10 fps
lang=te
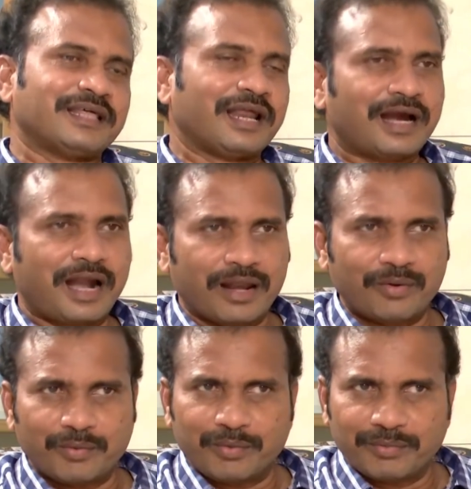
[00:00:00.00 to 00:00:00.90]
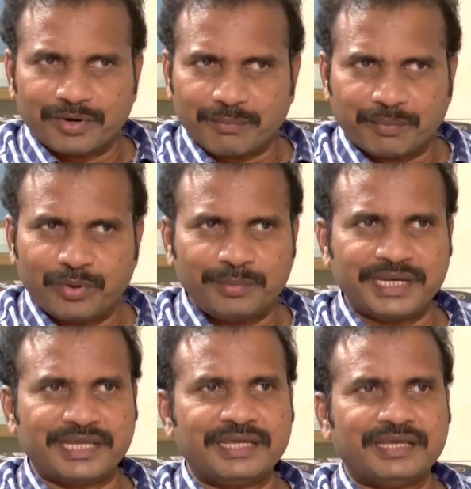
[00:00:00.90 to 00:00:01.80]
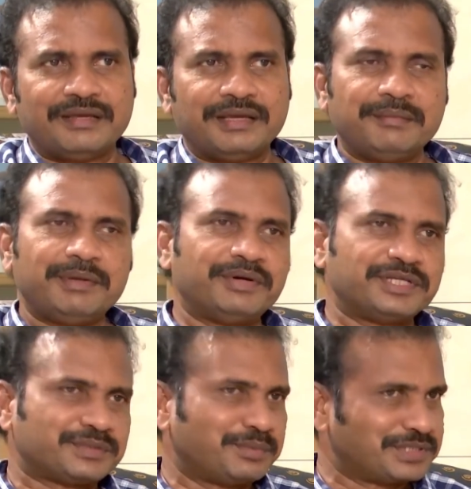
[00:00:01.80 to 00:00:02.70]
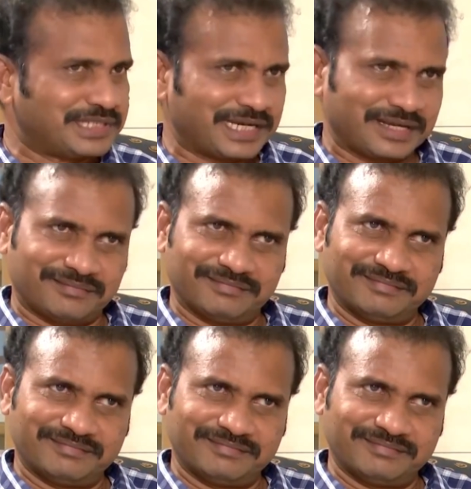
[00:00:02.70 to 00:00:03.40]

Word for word: తెలంగాణలో ఉన్న భూమిని మేము డిస్ట్రిబ్యూట్ చేయగలం